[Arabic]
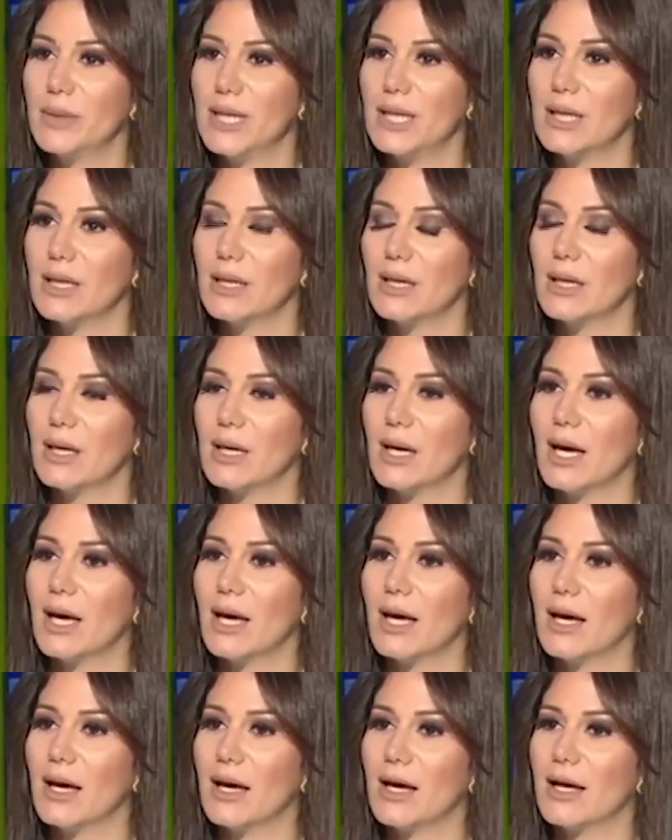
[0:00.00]
ب
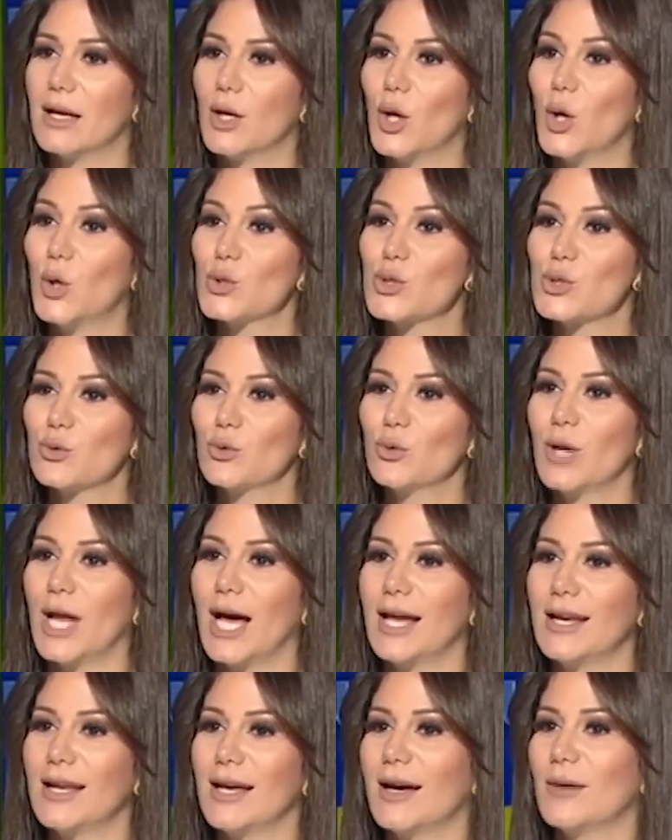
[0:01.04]
آه، الحصول
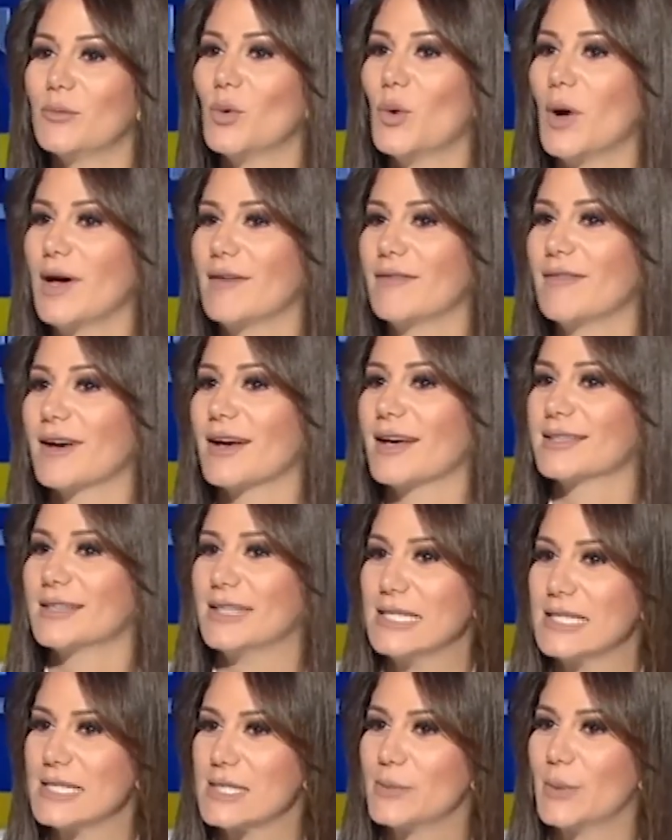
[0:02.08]
على موافقة
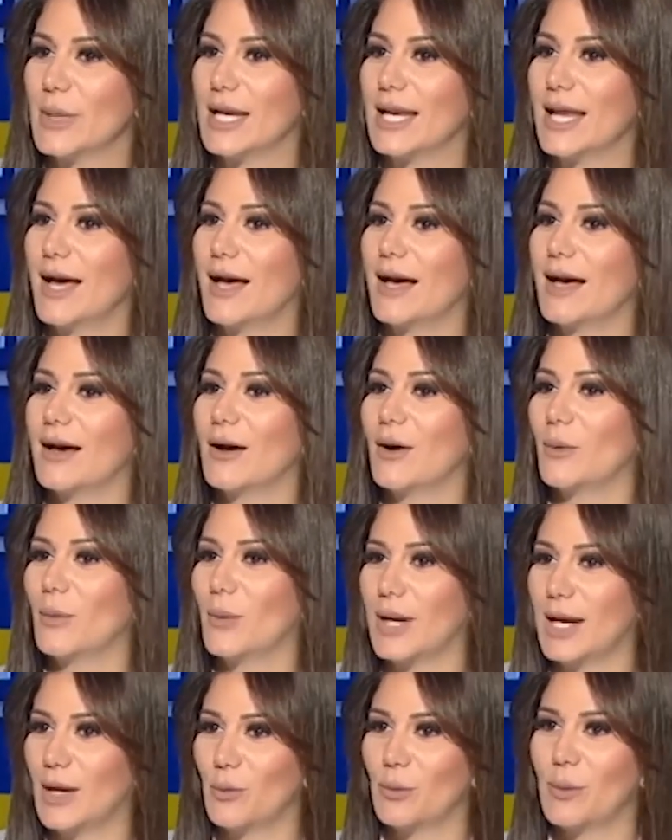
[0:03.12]
حزب الله
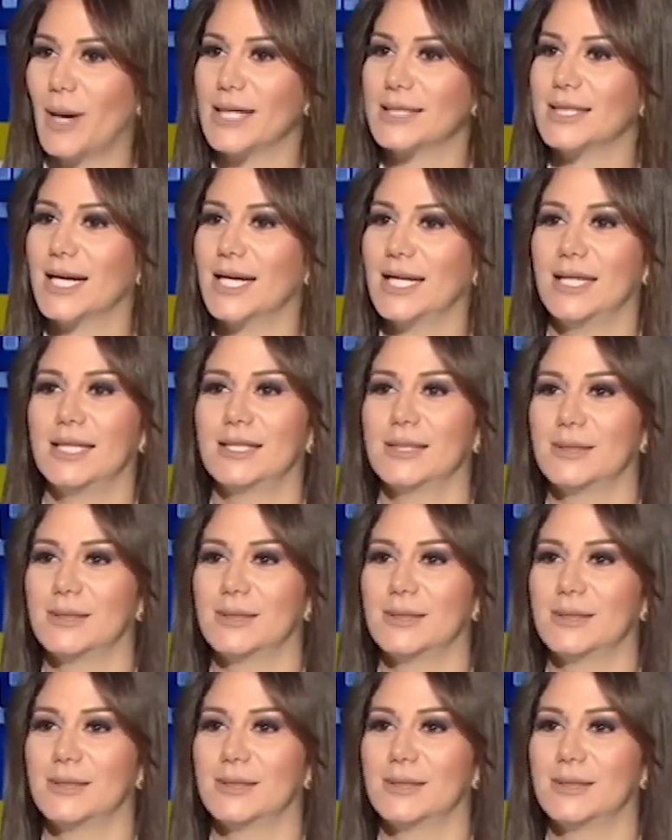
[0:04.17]
ولو بعد حين